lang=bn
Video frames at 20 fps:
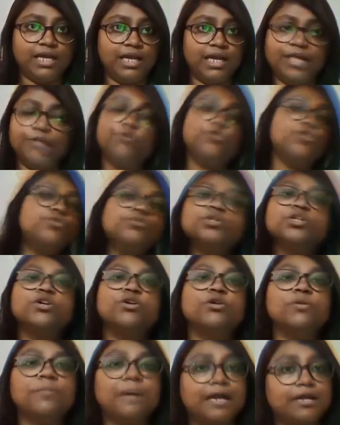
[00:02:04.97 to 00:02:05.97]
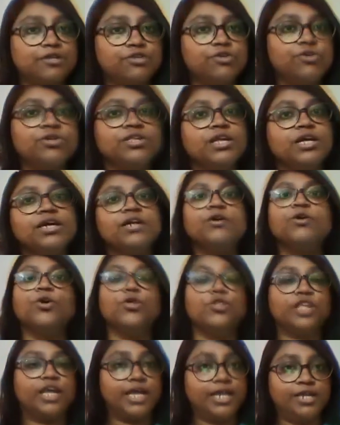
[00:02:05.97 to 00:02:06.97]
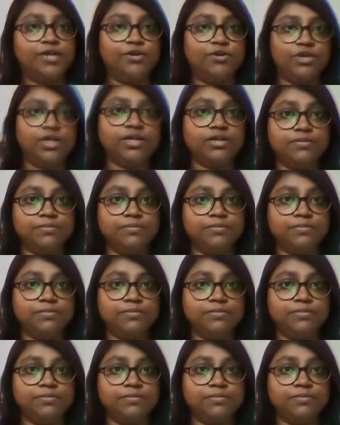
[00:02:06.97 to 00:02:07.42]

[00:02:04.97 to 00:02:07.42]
এ দুটোর মধ্যে কোনো পার্থক্য থাকার কথাই নয়